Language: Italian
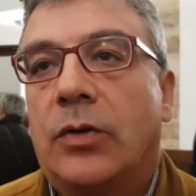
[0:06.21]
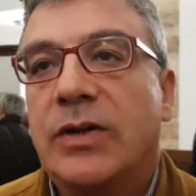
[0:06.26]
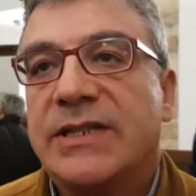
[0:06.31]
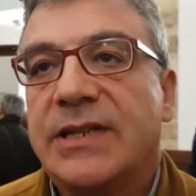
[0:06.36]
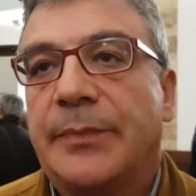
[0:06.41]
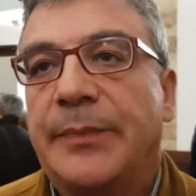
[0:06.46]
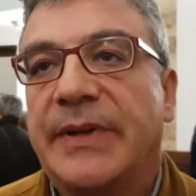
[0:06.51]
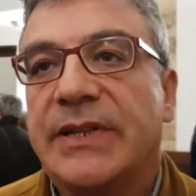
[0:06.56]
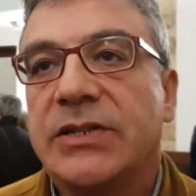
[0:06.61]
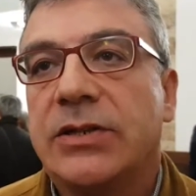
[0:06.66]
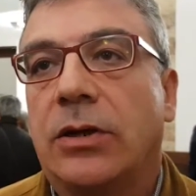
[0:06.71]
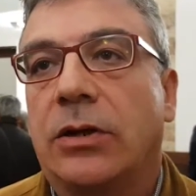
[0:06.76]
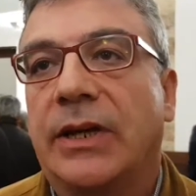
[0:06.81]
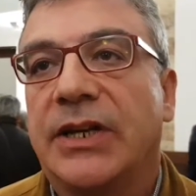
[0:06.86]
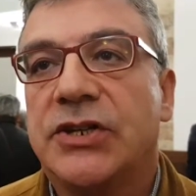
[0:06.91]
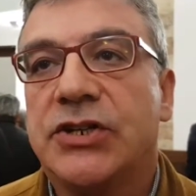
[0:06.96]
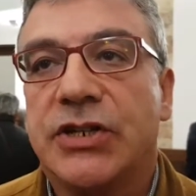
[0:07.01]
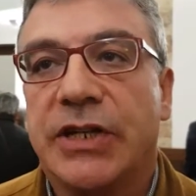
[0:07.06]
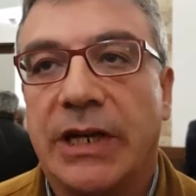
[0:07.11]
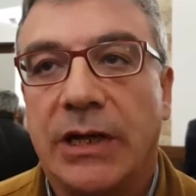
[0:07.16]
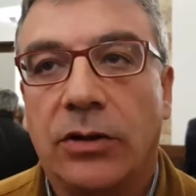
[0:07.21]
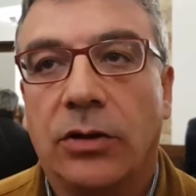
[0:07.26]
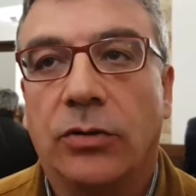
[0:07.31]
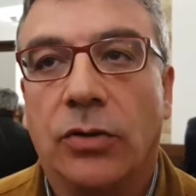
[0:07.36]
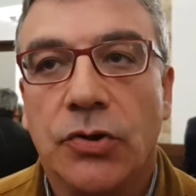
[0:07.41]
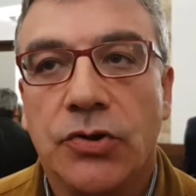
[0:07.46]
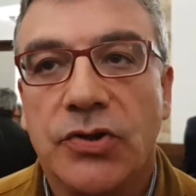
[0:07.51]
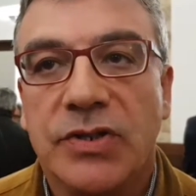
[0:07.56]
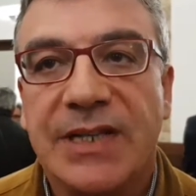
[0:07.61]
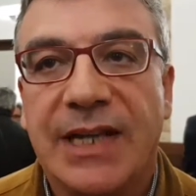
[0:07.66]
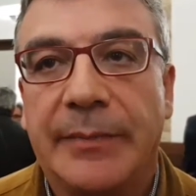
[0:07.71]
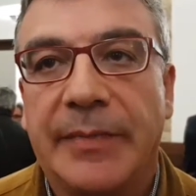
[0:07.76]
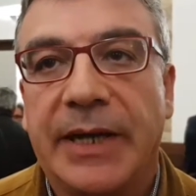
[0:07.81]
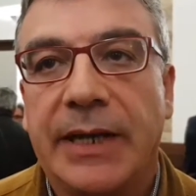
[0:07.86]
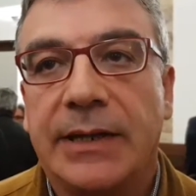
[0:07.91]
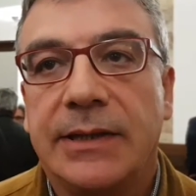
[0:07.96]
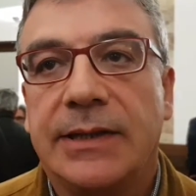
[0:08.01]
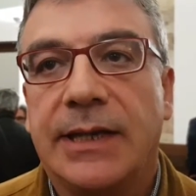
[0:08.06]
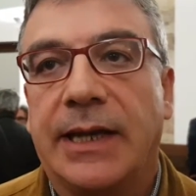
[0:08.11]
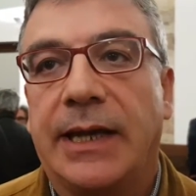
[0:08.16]
queste persone scelgono
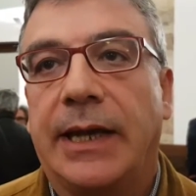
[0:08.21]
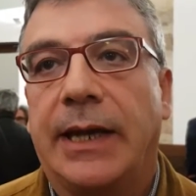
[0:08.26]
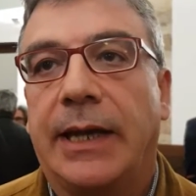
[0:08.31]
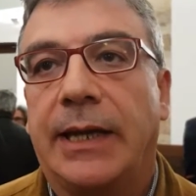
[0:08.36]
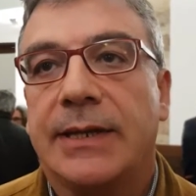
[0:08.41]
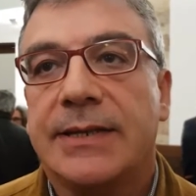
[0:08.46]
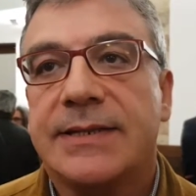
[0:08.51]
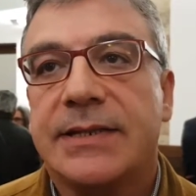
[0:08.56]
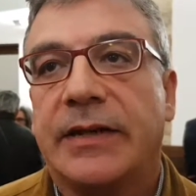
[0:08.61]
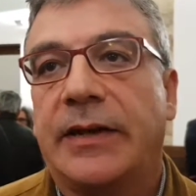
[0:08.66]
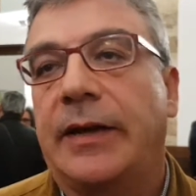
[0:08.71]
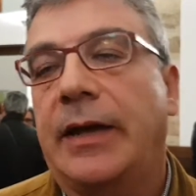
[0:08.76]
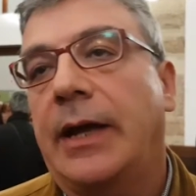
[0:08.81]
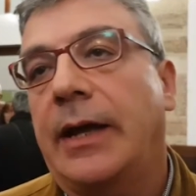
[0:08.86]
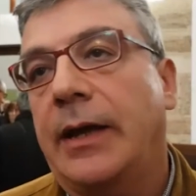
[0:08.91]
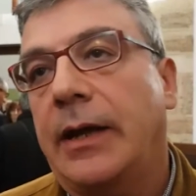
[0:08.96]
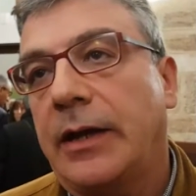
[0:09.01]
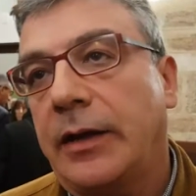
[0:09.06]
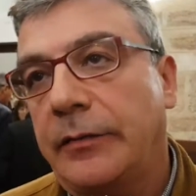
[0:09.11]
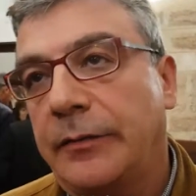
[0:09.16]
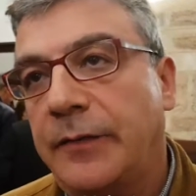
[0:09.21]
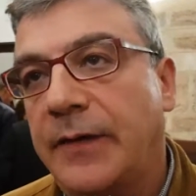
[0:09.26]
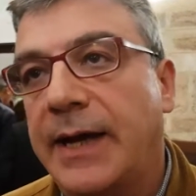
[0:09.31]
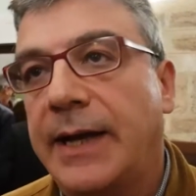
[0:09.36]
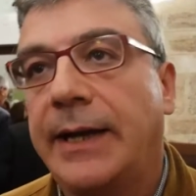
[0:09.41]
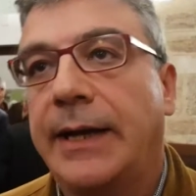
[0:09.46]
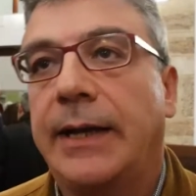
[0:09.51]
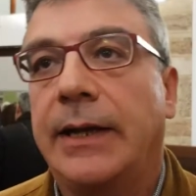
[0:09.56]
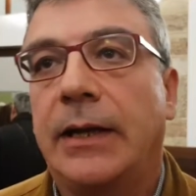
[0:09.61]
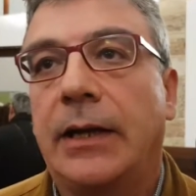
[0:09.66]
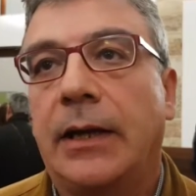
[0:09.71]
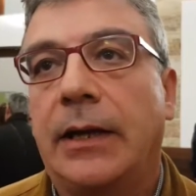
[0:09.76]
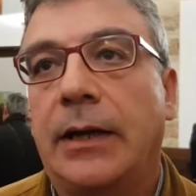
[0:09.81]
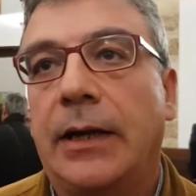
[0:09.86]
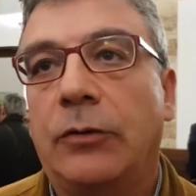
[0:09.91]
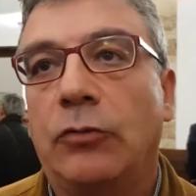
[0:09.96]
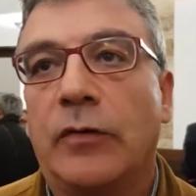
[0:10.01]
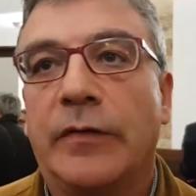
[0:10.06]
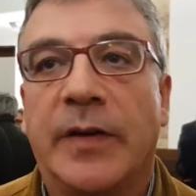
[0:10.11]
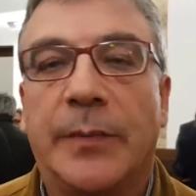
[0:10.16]
giustamente se arrivare
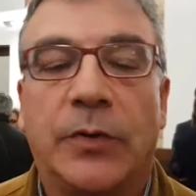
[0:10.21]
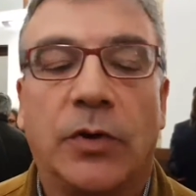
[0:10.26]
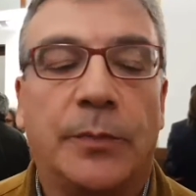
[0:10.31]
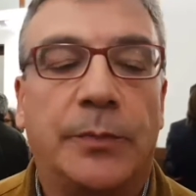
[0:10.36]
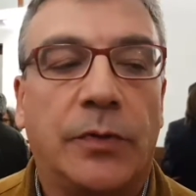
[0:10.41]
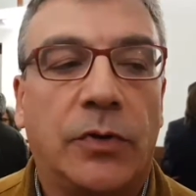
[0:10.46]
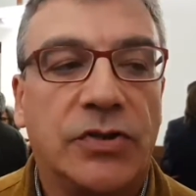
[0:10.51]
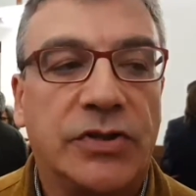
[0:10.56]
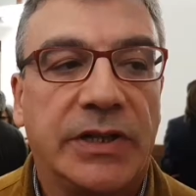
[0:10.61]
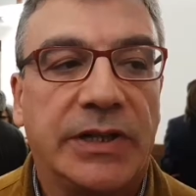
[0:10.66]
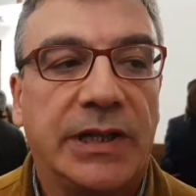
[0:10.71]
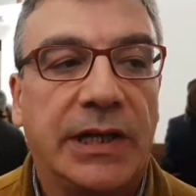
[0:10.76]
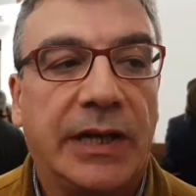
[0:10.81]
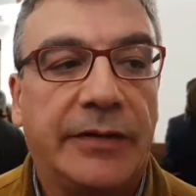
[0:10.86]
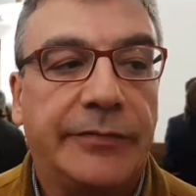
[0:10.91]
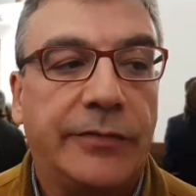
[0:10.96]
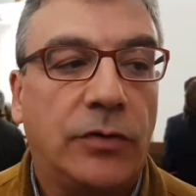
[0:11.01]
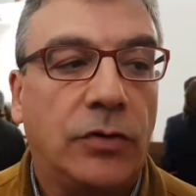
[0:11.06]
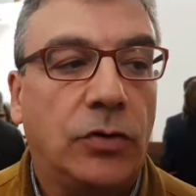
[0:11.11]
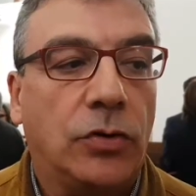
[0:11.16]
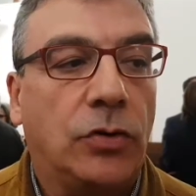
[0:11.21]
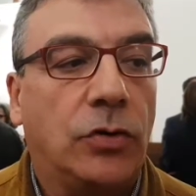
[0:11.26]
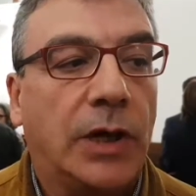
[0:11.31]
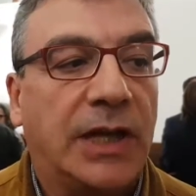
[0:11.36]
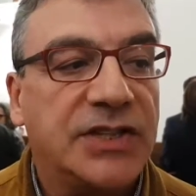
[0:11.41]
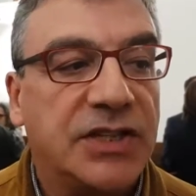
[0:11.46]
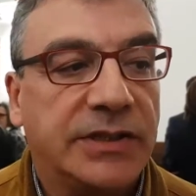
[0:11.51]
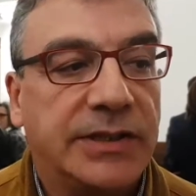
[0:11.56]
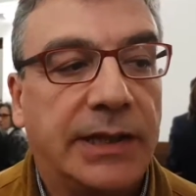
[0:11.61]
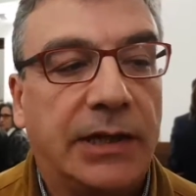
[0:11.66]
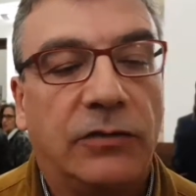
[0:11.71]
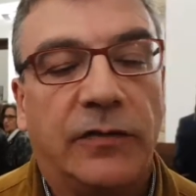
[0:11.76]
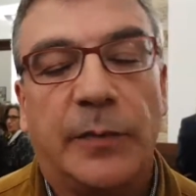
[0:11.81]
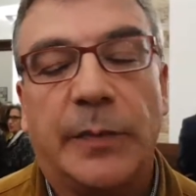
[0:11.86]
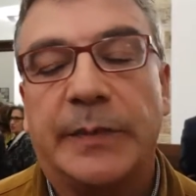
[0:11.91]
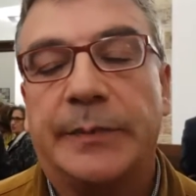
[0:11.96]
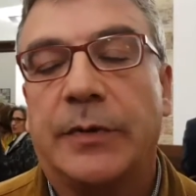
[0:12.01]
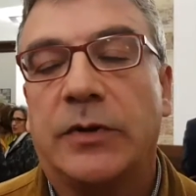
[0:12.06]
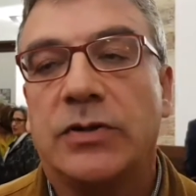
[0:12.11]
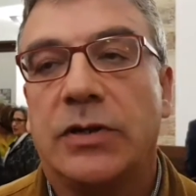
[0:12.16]
nelle nuove proposte di lavoro, accettare le
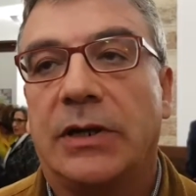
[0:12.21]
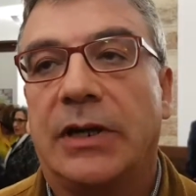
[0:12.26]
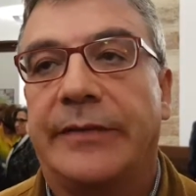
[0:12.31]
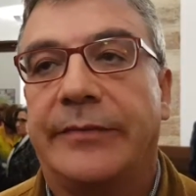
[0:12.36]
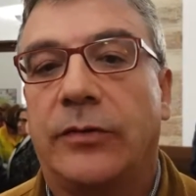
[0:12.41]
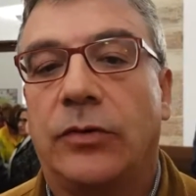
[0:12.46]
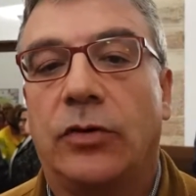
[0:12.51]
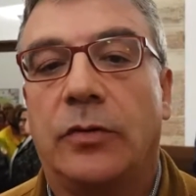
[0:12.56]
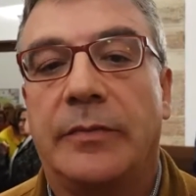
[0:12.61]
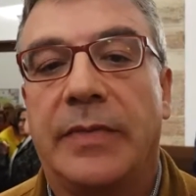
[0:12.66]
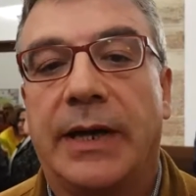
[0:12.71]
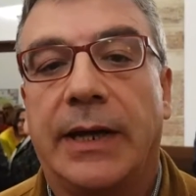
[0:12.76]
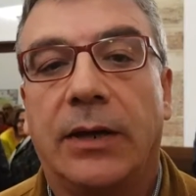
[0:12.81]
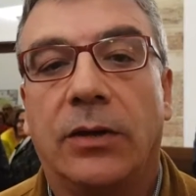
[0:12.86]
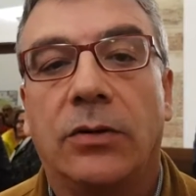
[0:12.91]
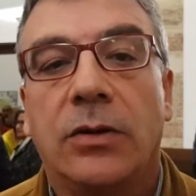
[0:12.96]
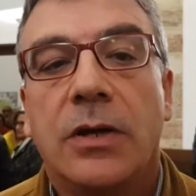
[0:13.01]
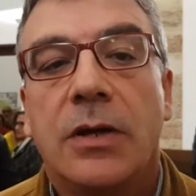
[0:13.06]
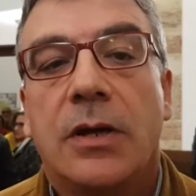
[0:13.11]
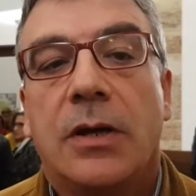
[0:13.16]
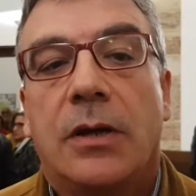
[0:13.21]
nuove proposte di lavoro o meno.